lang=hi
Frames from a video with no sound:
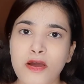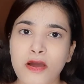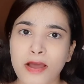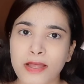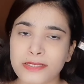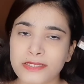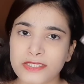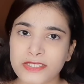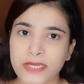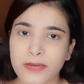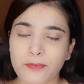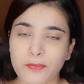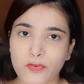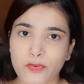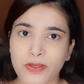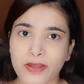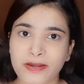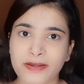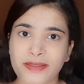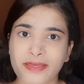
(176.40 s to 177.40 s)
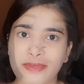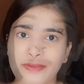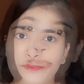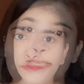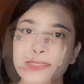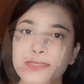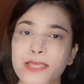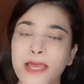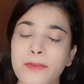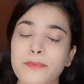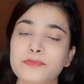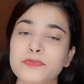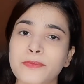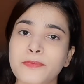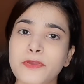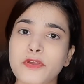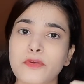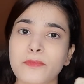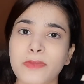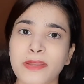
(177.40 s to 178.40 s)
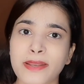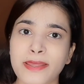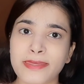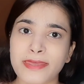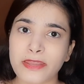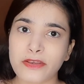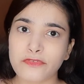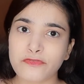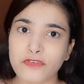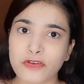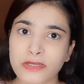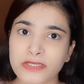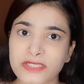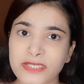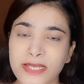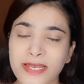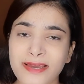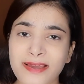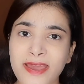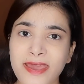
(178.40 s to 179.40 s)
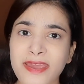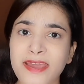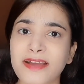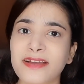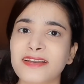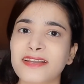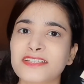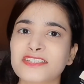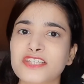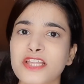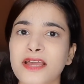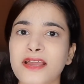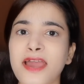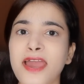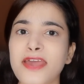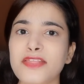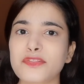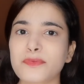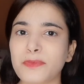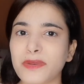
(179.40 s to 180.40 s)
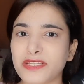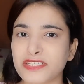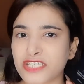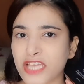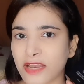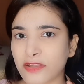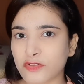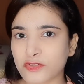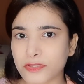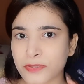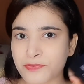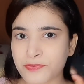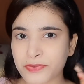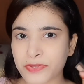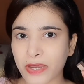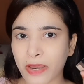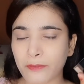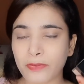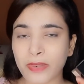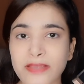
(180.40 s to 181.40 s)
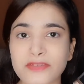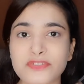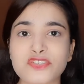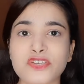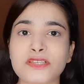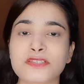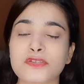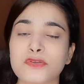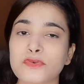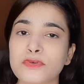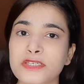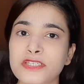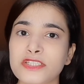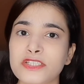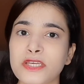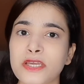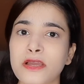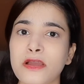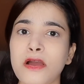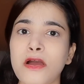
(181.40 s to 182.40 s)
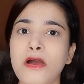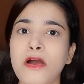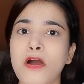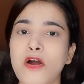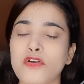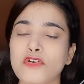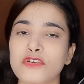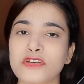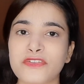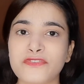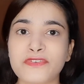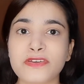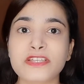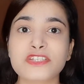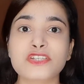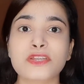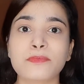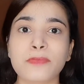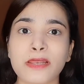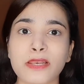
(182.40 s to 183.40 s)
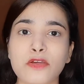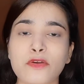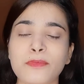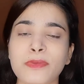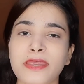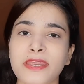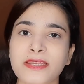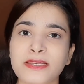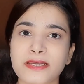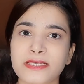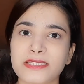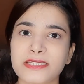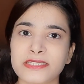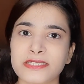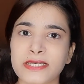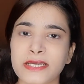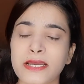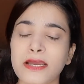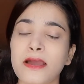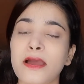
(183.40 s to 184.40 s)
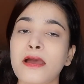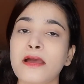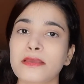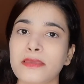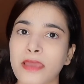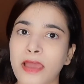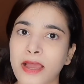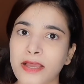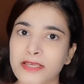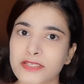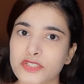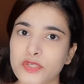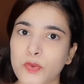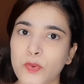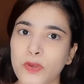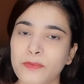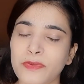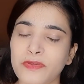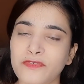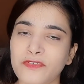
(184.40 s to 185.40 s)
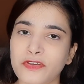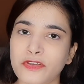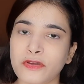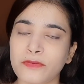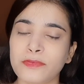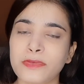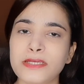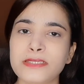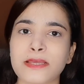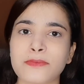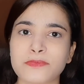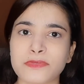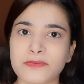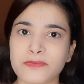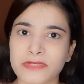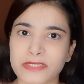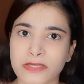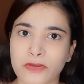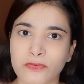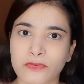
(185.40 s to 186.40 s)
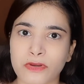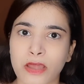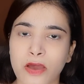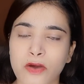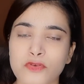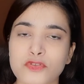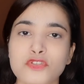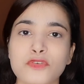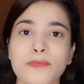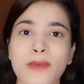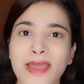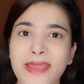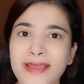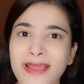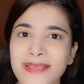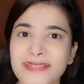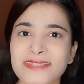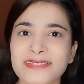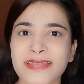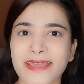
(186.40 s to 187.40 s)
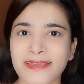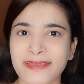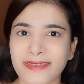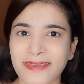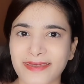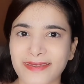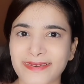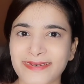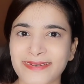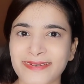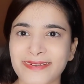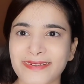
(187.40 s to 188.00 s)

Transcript: अच्छा प्रोडक्ट आई होप गाइज आप सभी को मेरा ये रिव्यू अच्छा लगा है अगर अच्छा लगा है तो मेरे चैनल को सब्सक्राइब शेयर ज़रूर कीजिएगा और नोटिफिकेशन बेल को भी हिट कर दीजिए कि आगे से कोई भी वीडियो अपडेट्स आपसे मिस आउट ना हो सो बाय गाइज टेक केयर